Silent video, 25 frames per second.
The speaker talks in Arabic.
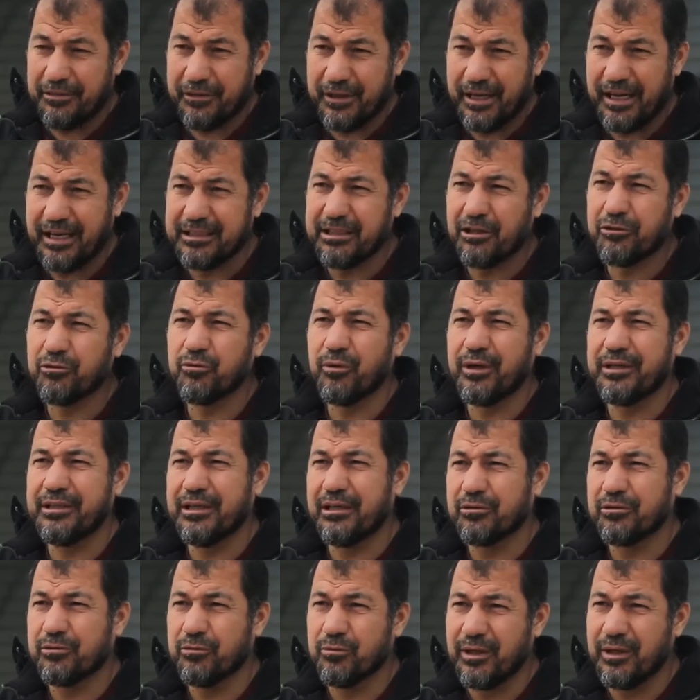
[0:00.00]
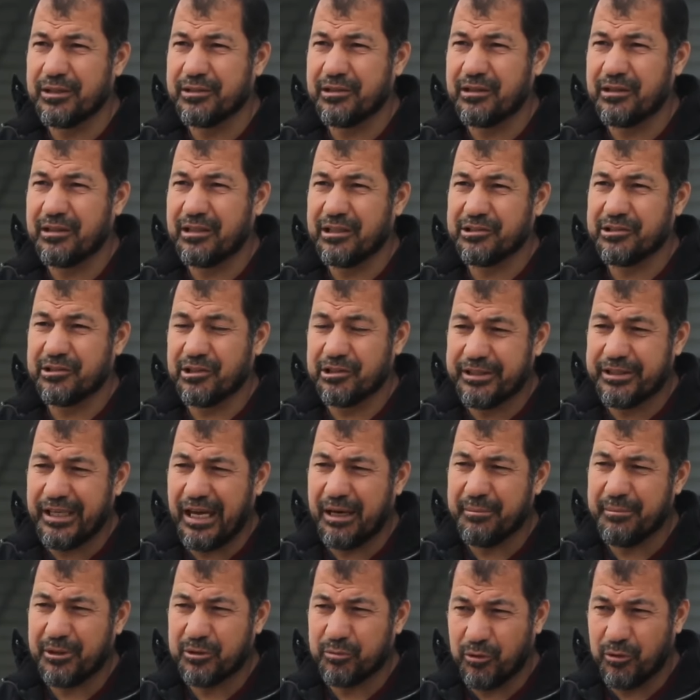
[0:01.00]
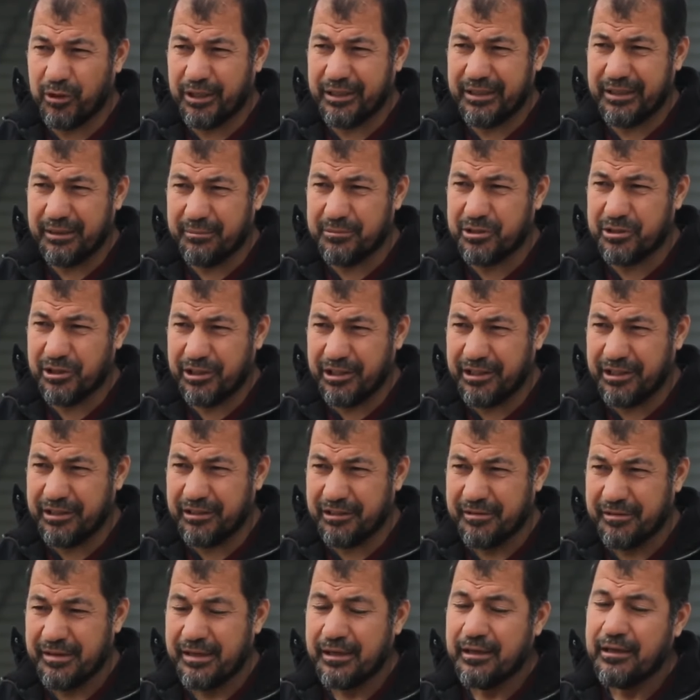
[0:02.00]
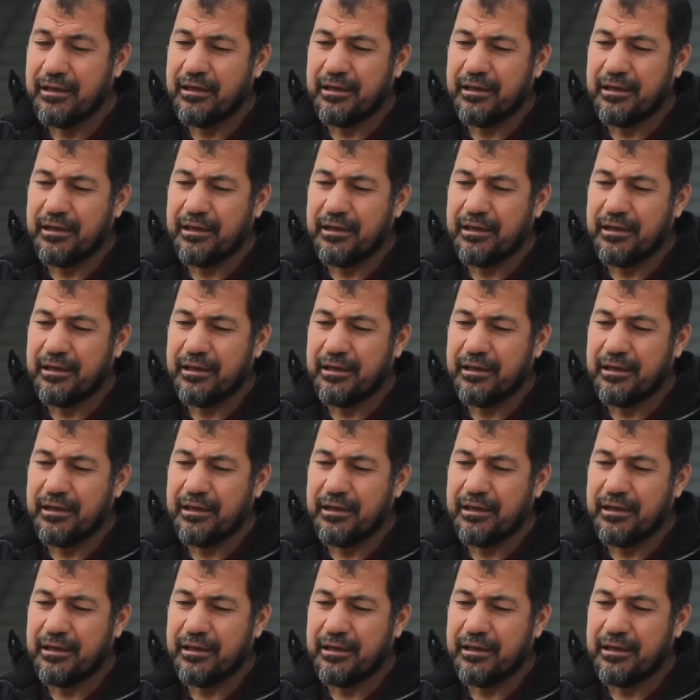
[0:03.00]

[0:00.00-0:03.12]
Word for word: الذي حدث أن القوات الخاصة اقتحمت مخيم جنين